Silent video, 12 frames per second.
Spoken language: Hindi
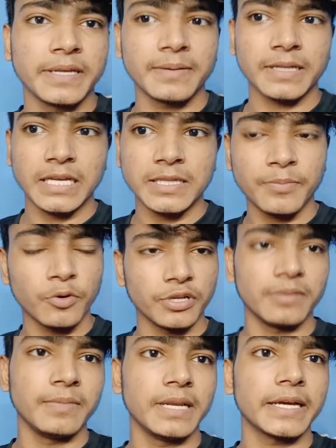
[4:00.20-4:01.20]
क्या था प्रोटीन
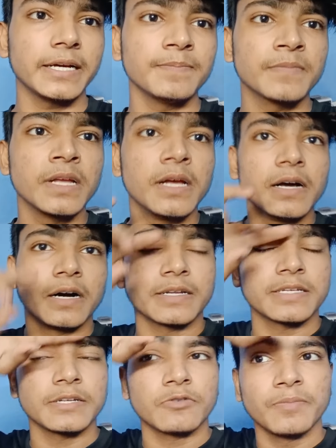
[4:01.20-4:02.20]
मिलेगा और जैसे
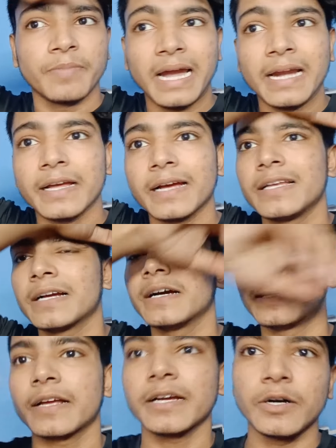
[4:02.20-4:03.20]
कोई ब्रांड का या घर
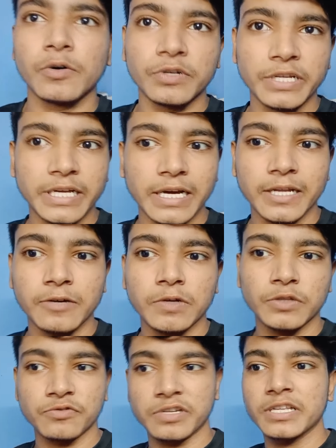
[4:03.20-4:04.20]
का हो निकाला हुआ तो
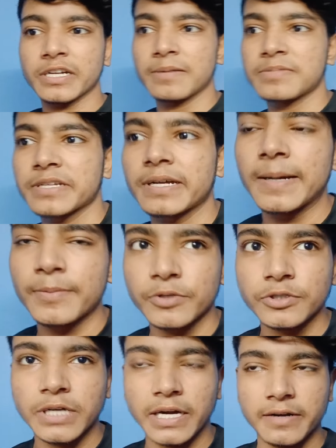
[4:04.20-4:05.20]
उसके अंदर कम से कम आपको
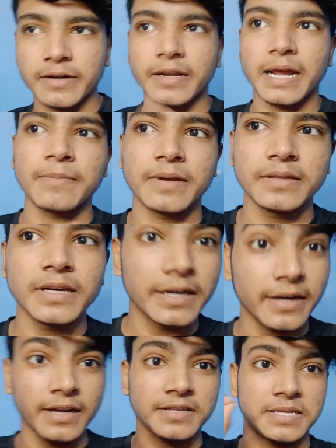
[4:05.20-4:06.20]
हंड्रेड ग्राम के अंदर हंड्रेड
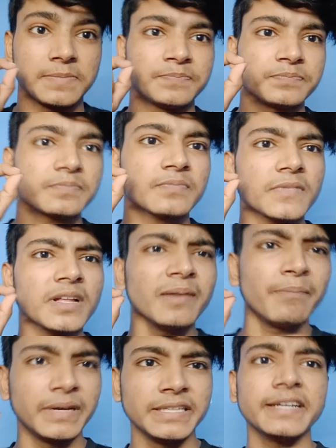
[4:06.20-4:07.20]
ग्राम सिर्फ
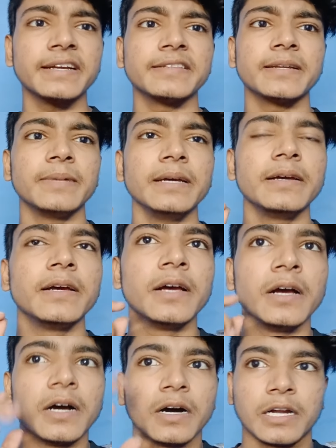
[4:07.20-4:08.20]
पनीर के अंदर में
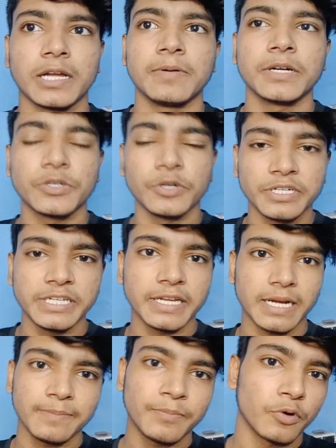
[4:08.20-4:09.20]
और लगभग ट्वेंटी ग्राम
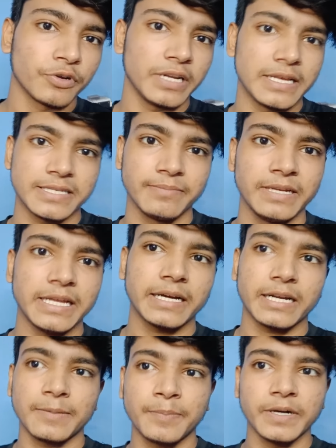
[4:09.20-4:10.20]
प्रोटीन ऐसे मिल जाएगा
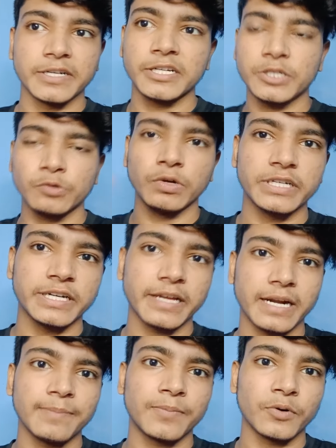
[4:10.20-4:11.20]
पर डे टू हंड्रेड ग्राम
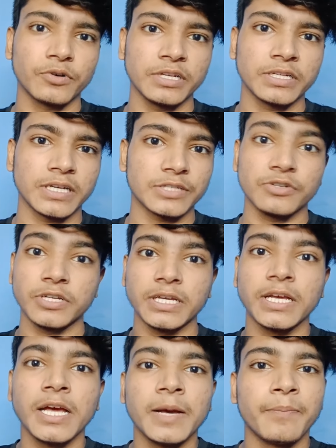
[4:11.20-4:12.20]
प्रोटीन सॉरी
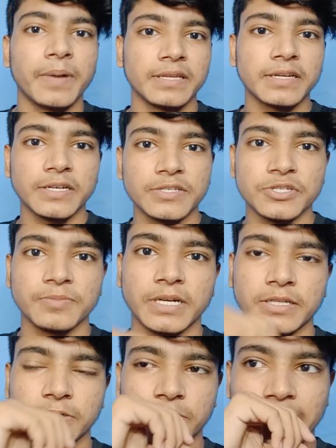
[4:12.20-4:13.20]
पनीर कंज्यूम करते
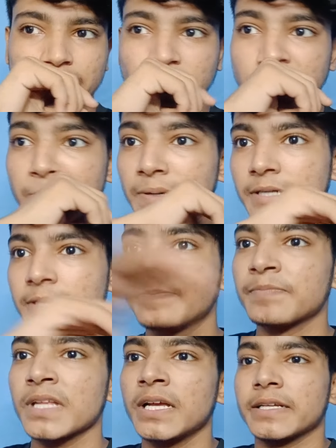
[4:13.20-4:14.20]
हो तो आपको लगभग
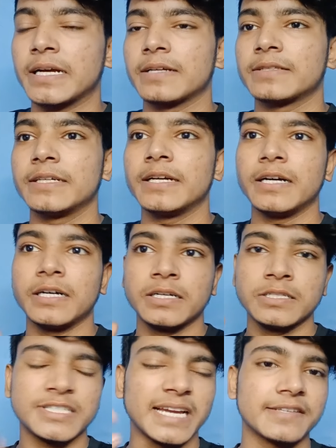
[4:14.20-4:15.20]
क्या कहते हैं
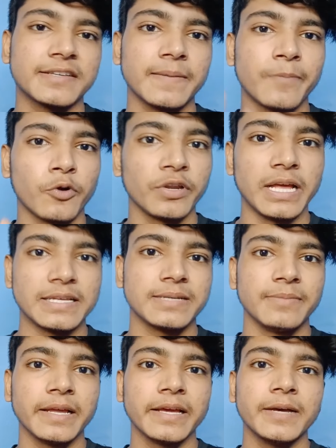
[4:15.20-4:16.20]
चालीस ग्राम प्रोटीन ऐसे मिल
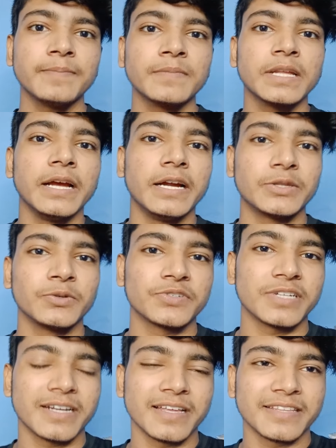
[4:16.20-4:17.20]
गया एंड दूसरा
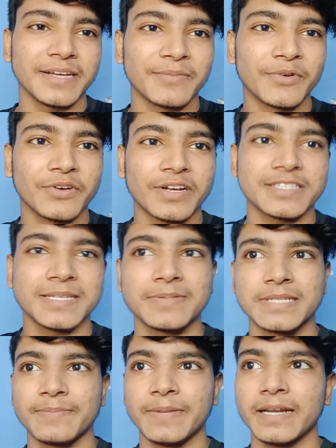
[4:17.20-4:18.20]
रहता है हम लोग का सबसे
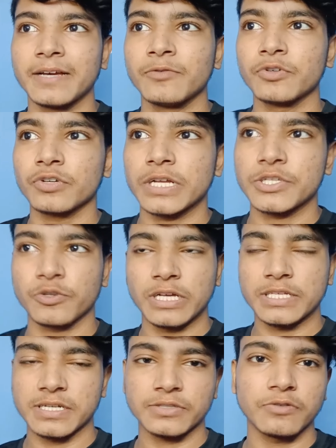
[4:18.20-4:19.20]
पहला वो जो है सोया
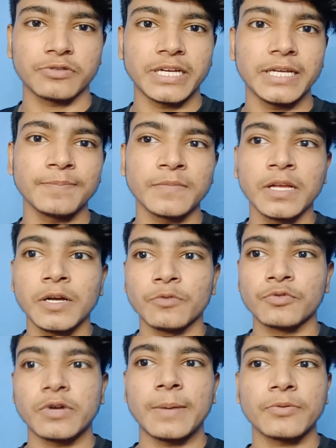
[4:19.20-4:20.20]
चंक्स होता है उसको
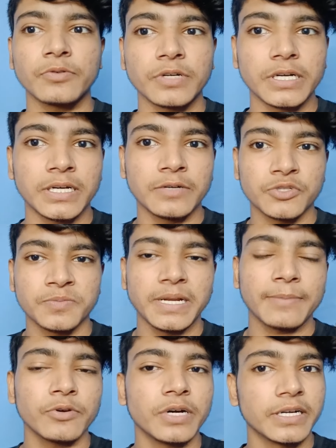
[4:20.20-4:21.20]
आपको उसमें आपको
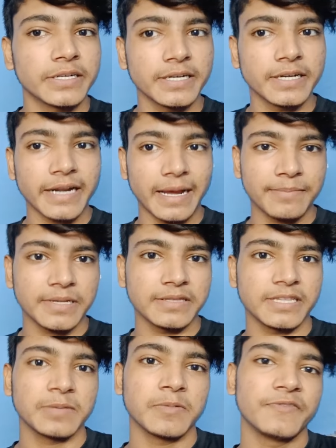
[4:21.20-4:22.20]
हंड्रेड ग्राम के अंदर
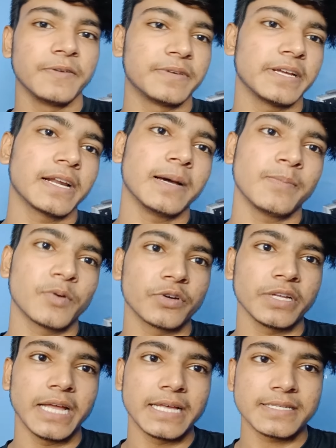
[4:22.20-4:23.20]
लगभग फिफ्टी ग्राम प्रोटीन
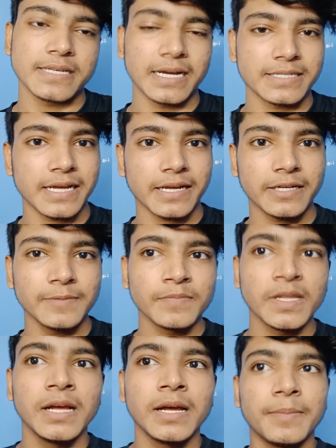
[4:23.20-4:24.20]
ऐसे आ जाएगा
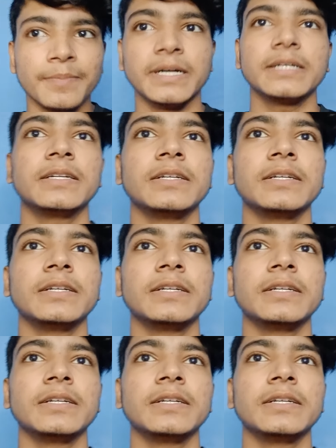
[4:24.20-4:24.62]
बट